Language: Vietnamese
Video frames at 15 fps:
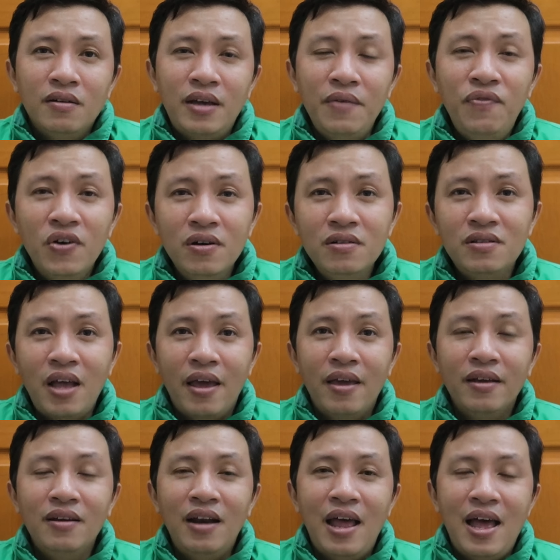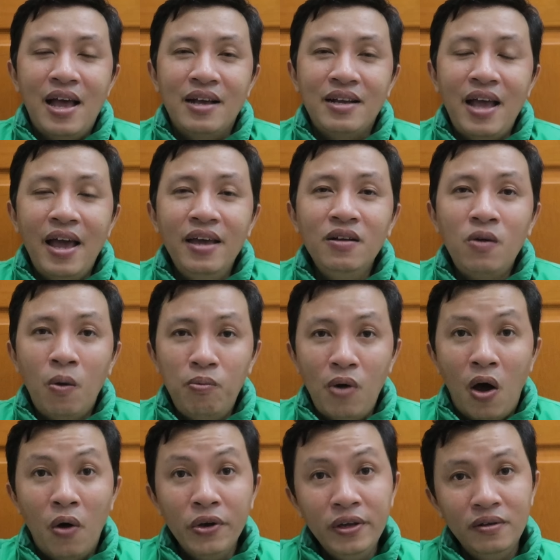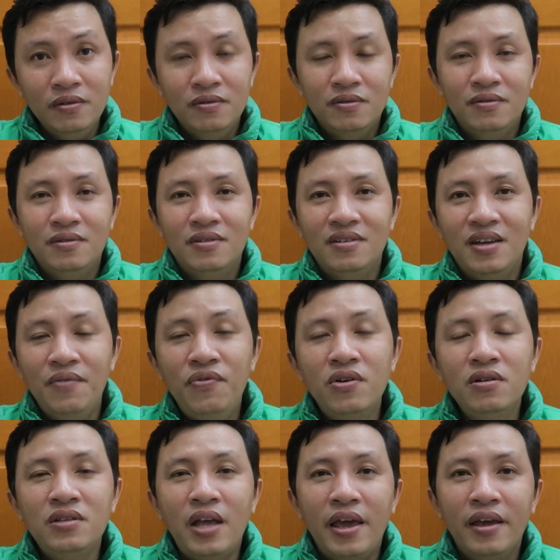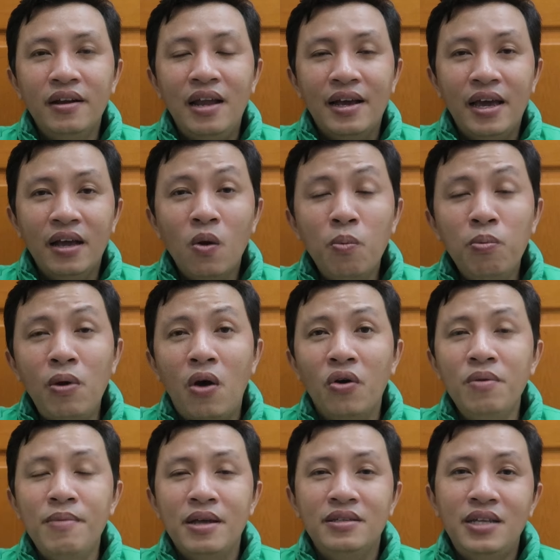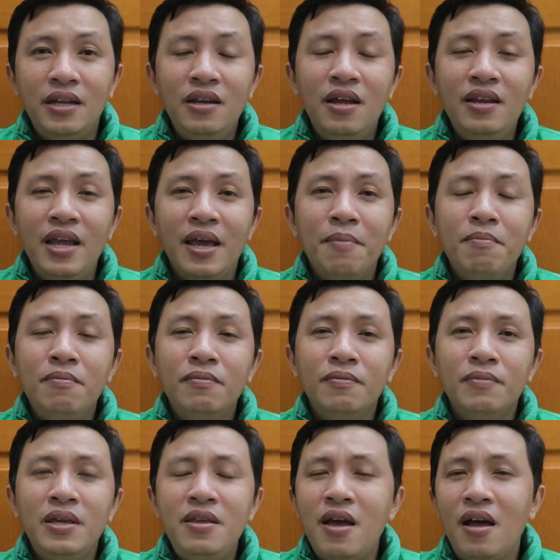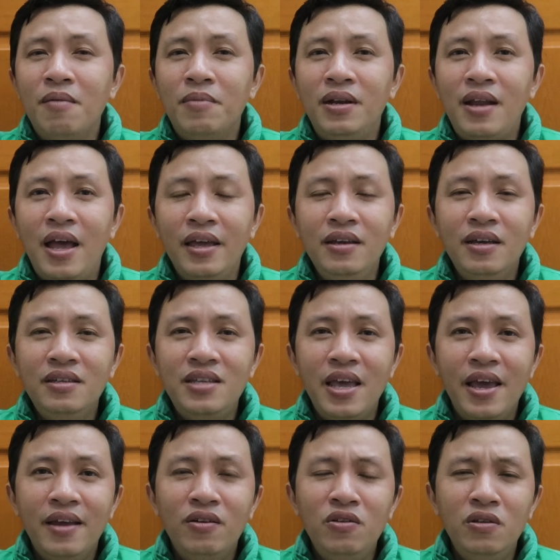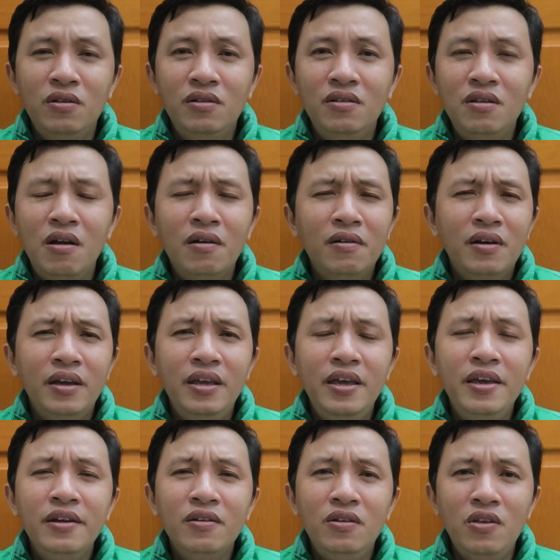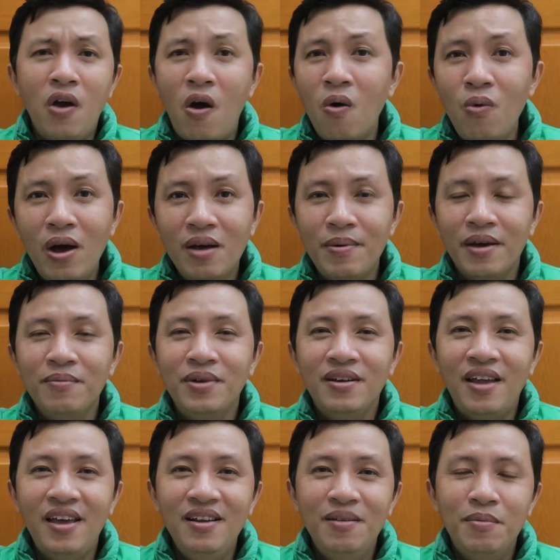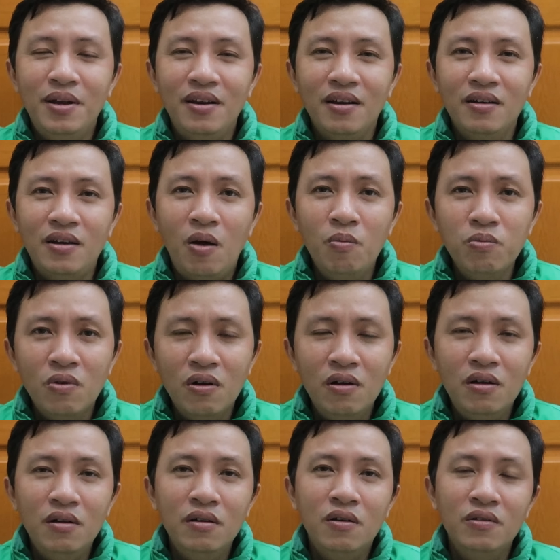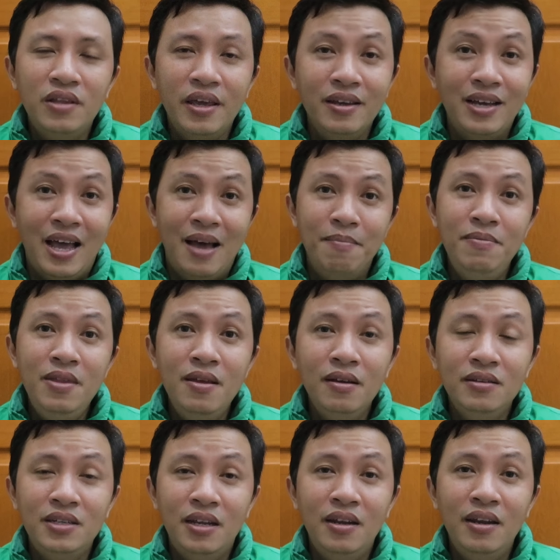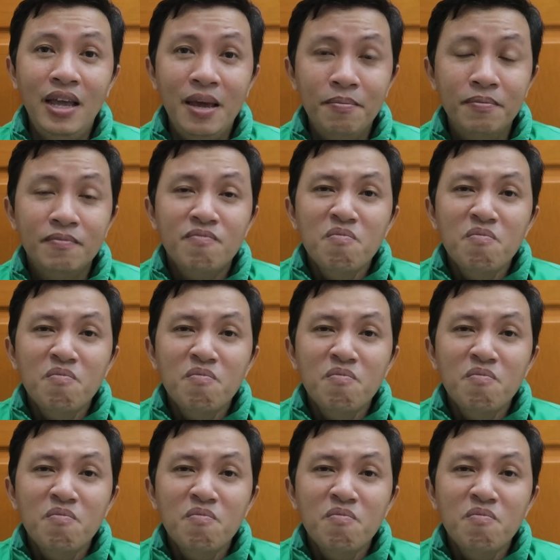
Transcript: cái phương tiện là cái cốt lõi, cái phương tiện là cái cốt lõi mà Xanh SM bây giờ mình thấy cái xe nó cái yên nó nhỏ quá các bạn. Mình thấy là mình không có thiện cảm với cái Xanh SM.